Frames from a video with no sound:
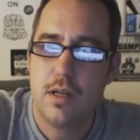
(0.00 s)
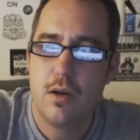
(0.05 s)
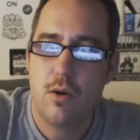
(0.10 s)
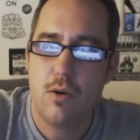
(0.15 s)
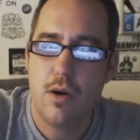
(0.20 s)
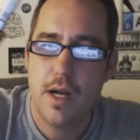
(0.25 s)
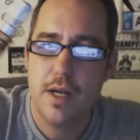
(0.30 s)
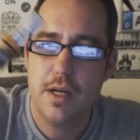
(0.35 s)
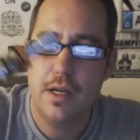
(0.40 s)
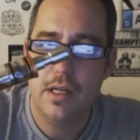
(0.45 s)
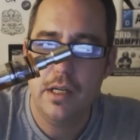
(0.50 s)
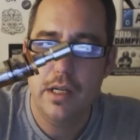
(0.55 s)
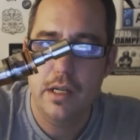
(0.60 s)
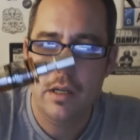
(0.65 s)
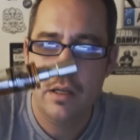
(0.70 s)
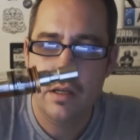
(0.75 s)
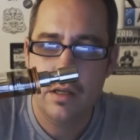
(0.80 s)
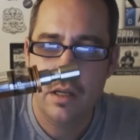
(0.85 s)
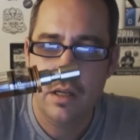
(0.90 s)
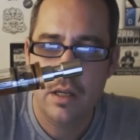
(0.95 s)
hat auch eine
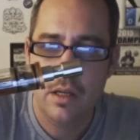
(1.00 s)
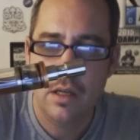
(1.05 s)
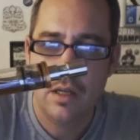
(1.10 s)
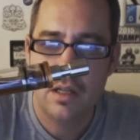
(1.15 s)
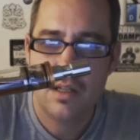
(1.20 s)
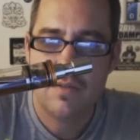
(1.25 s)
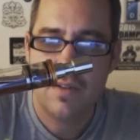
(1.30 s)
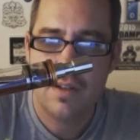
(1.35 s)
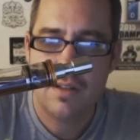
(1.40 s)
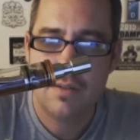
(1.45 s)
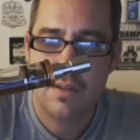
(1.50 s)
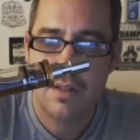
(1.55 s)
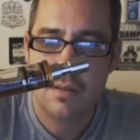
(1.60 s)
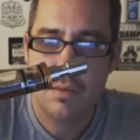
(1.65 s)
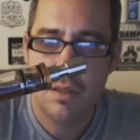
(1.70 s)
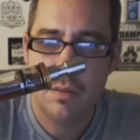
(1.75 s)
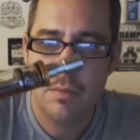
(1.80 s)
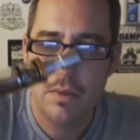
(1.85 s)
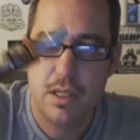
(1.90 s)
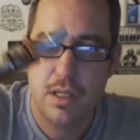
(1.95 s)
Linie hier in der
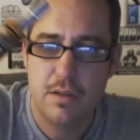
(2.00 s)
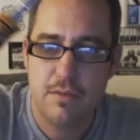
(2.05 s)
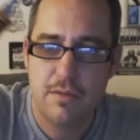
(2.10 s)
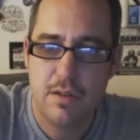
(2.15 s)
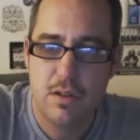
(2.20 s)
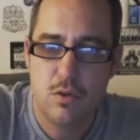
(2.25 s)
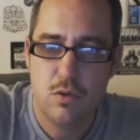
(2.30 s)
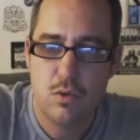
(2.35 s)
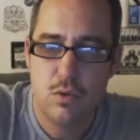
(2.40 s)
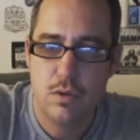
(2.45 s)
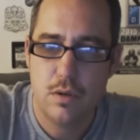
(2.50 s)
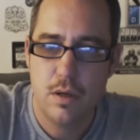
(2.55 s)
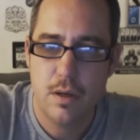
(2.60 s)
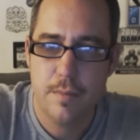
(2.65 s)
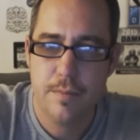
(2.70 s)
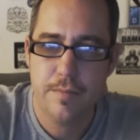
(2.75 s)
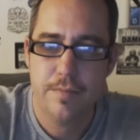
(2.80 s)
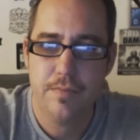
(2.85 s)
22 mm Version